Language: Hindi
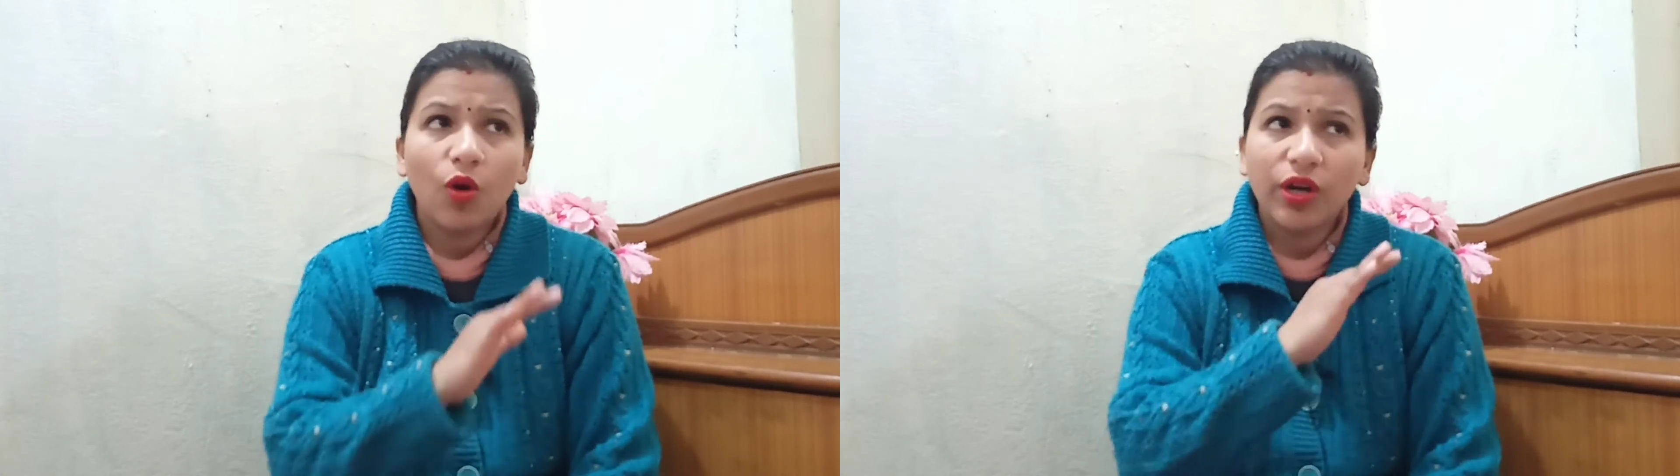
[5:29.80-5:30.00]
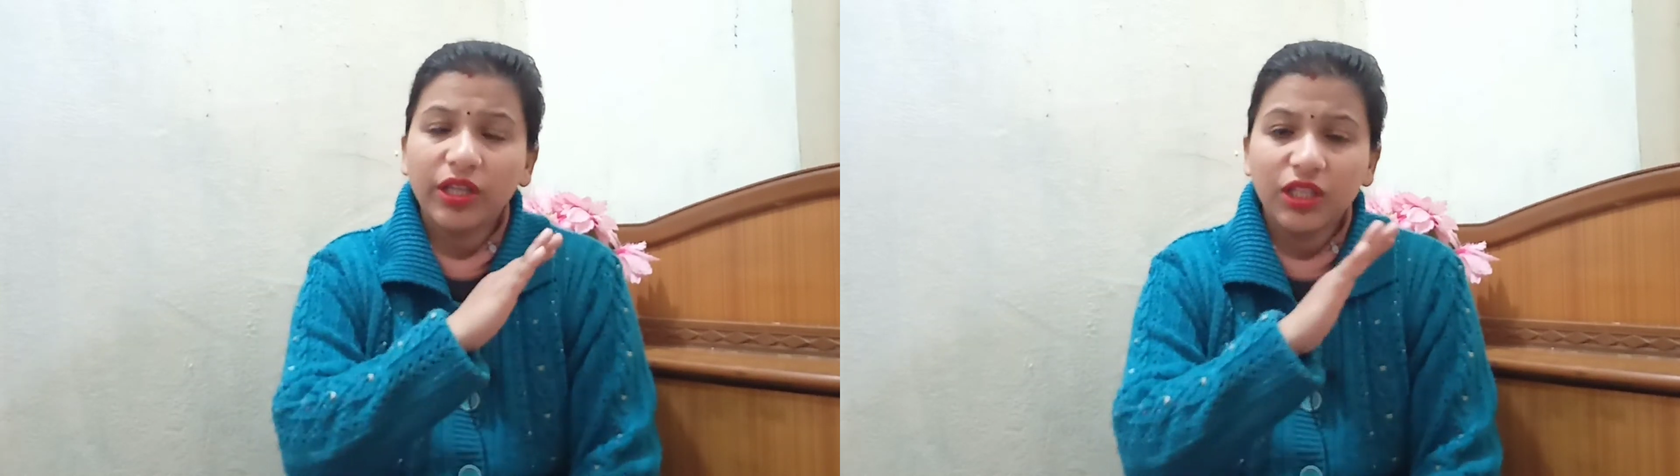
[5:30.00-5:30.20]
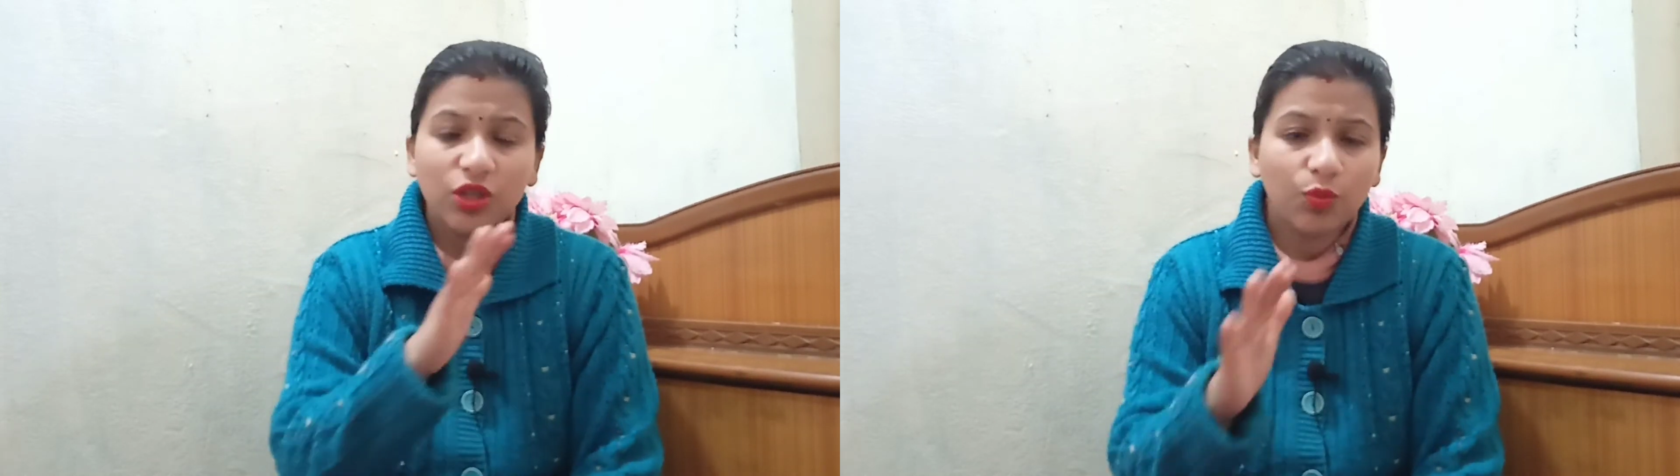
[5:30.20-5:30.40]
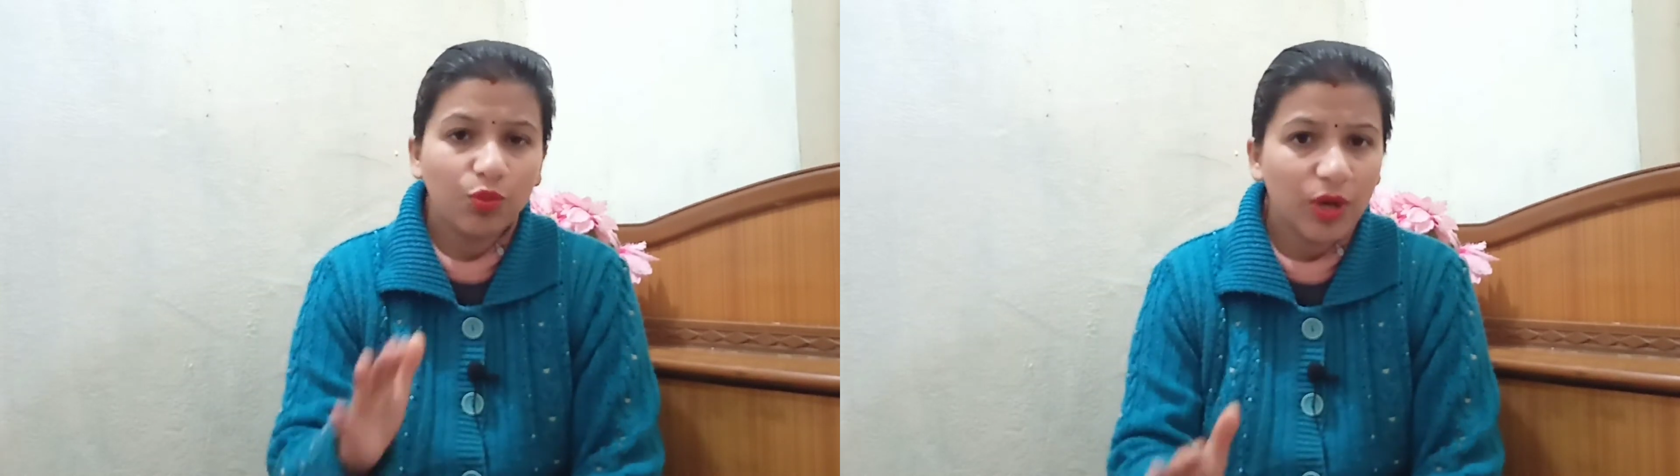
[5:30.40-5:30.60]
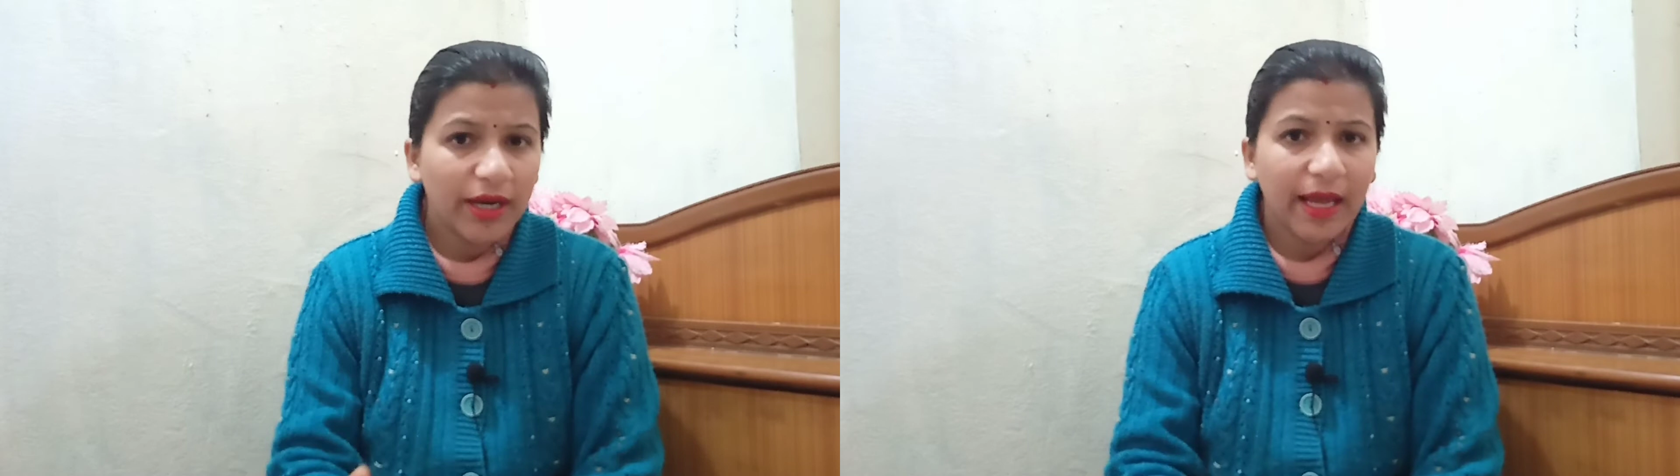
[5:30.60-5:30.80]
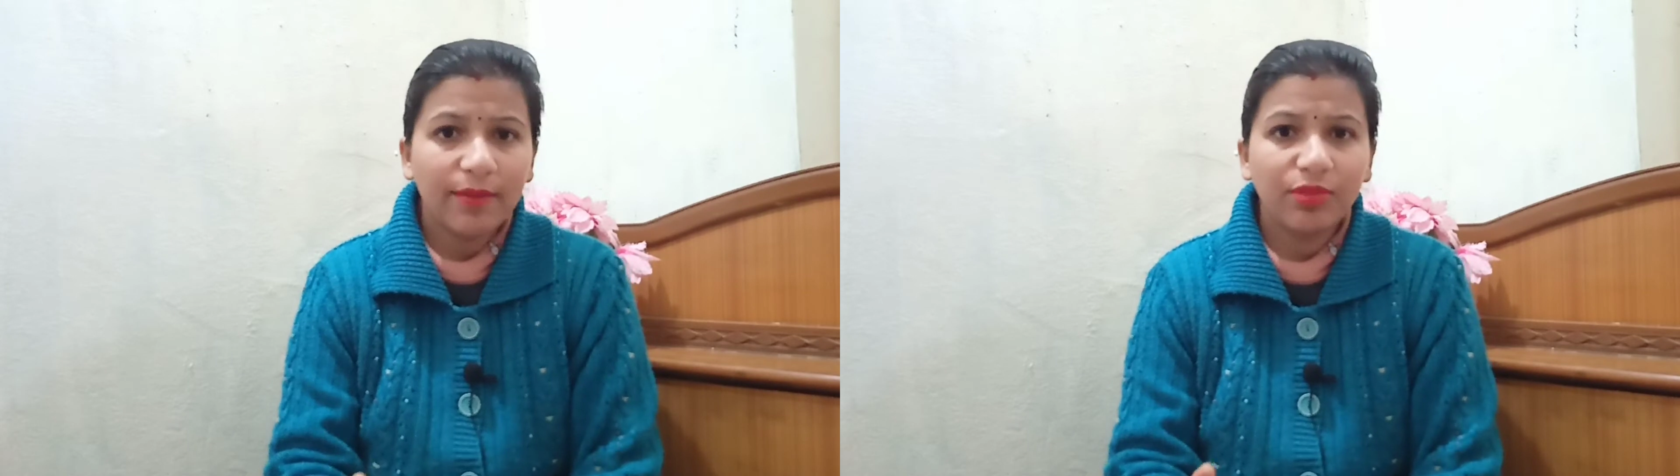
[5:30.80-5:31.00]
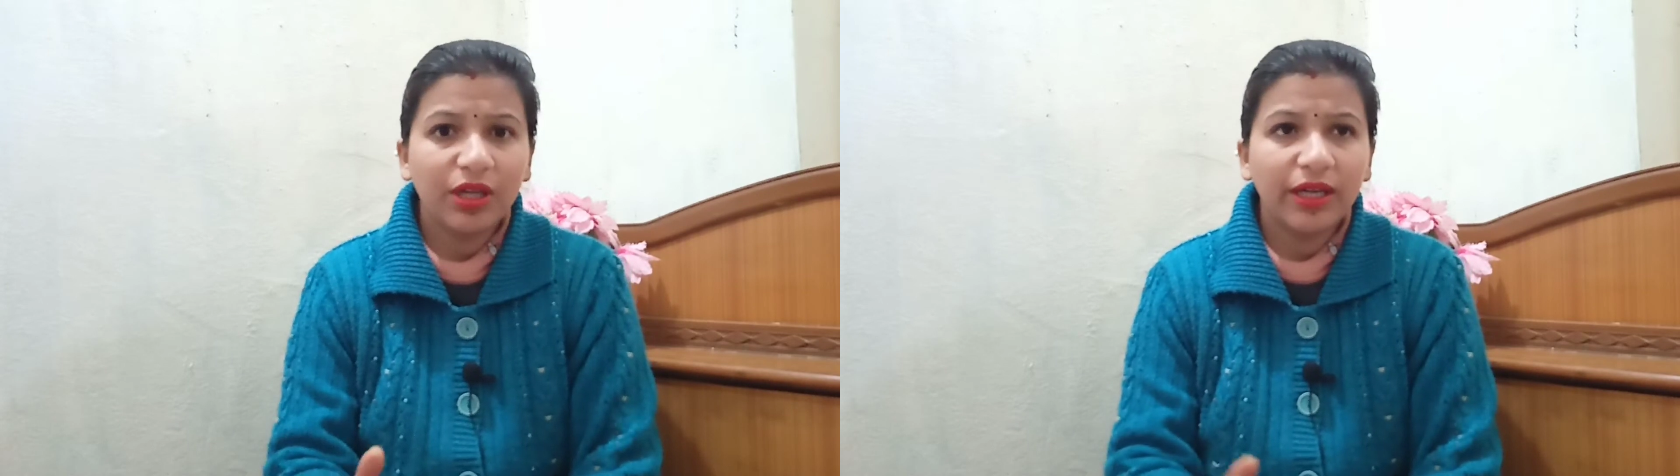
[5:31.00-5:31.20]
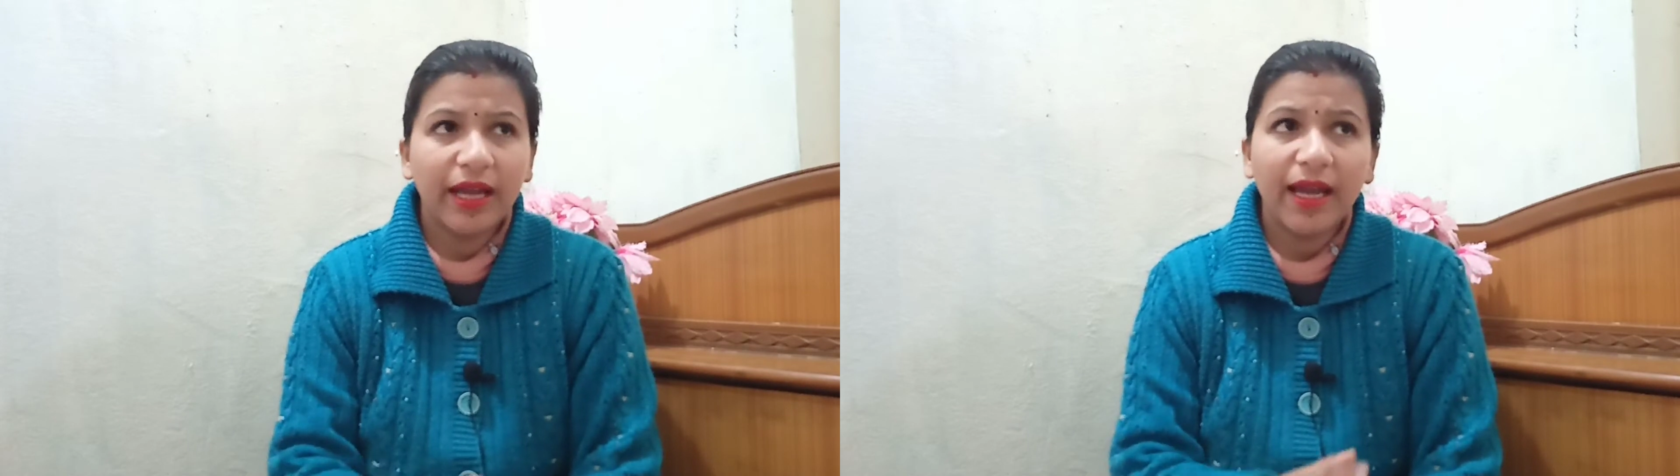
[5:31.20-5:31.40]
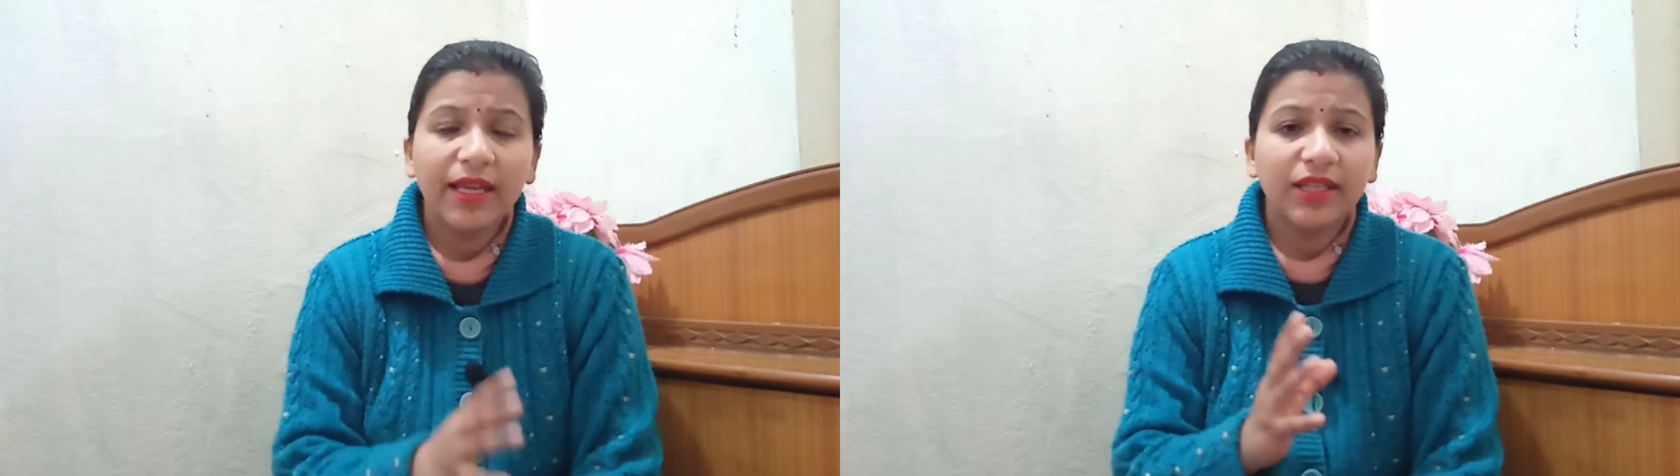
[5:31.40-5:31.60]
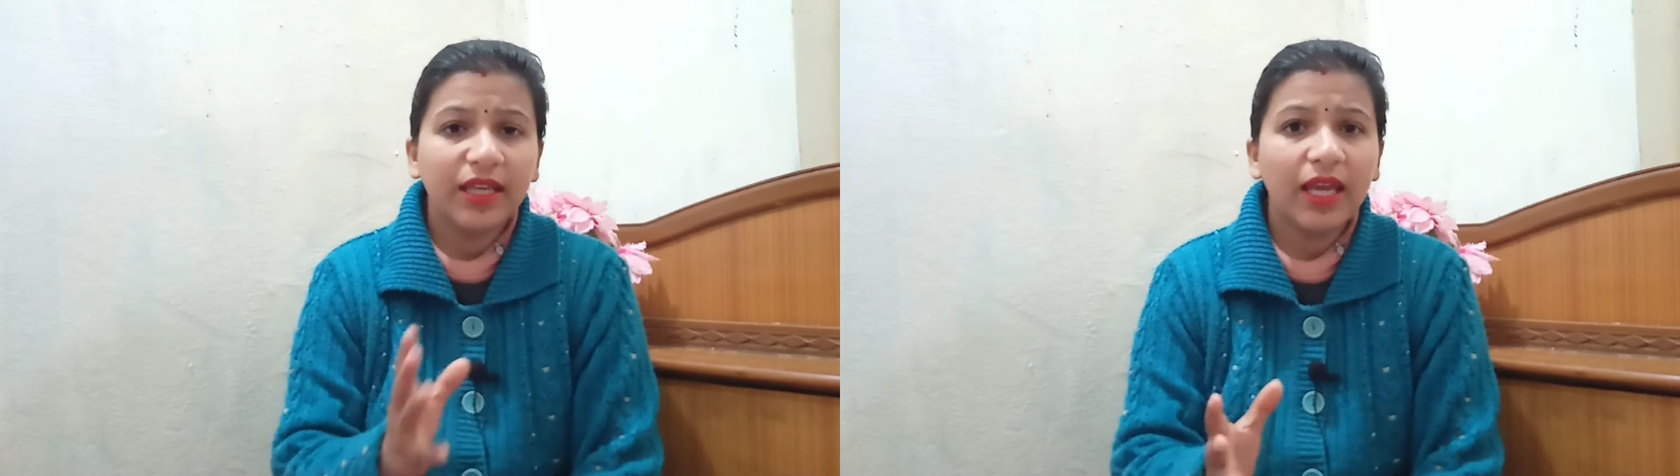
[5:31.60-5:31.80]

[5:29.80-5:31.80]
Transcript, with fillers: और ये जो पूरा टाइम पीरियड है